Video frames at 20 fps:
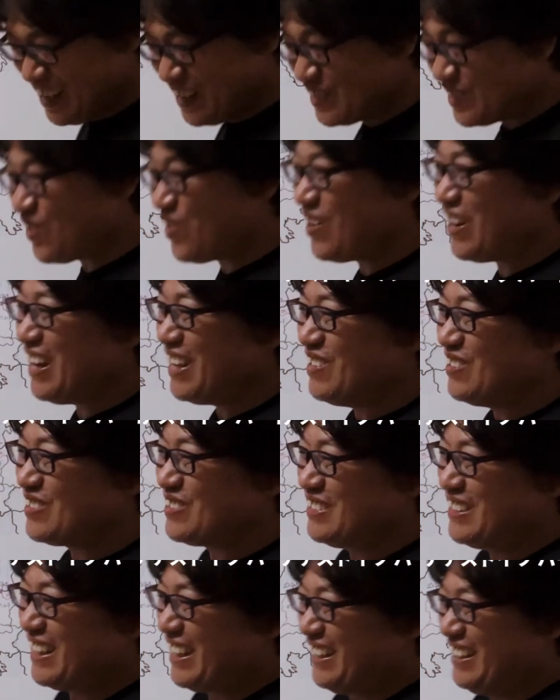そこが良く
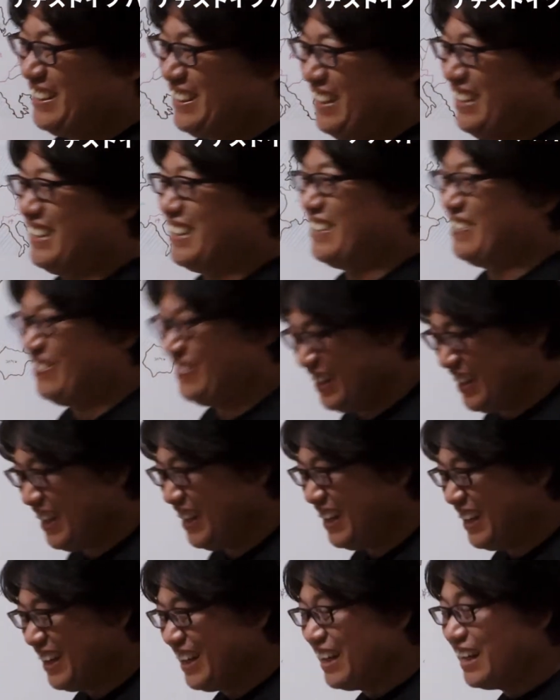なかったんだけどね
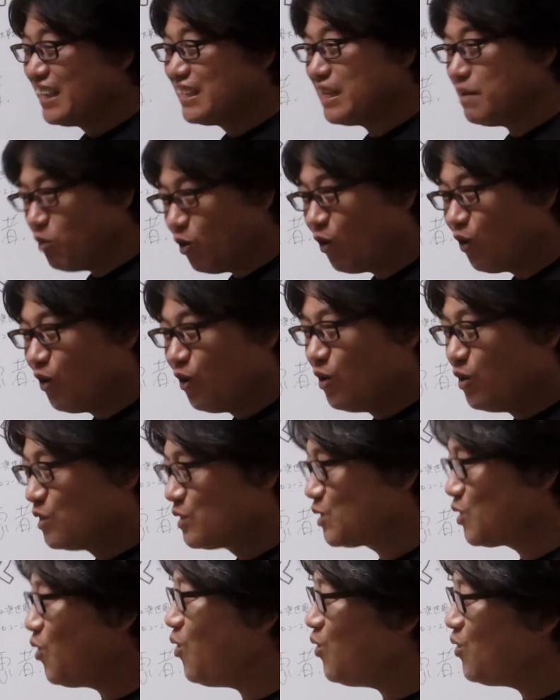でも
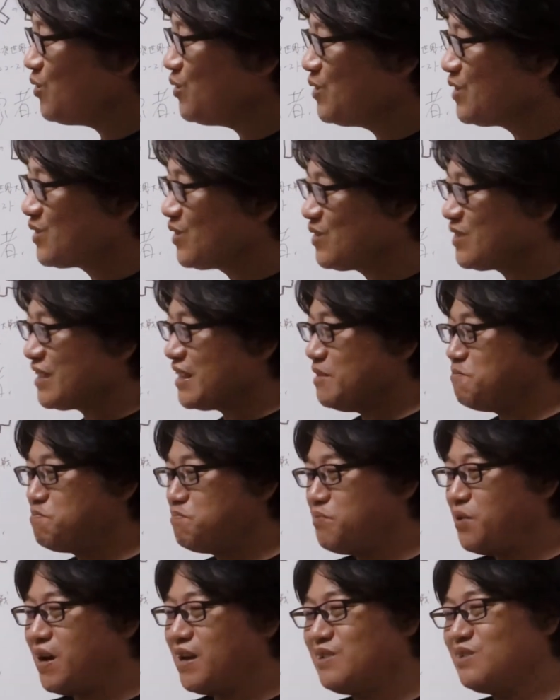そういう人っていっ
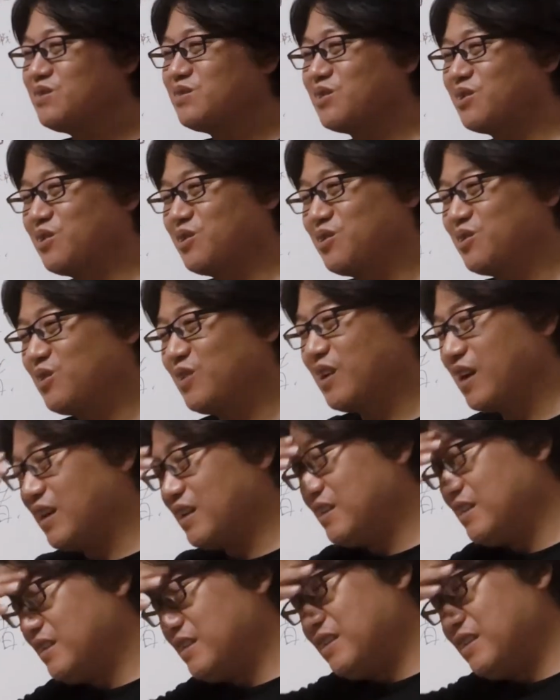ぱいいるのよ世の中に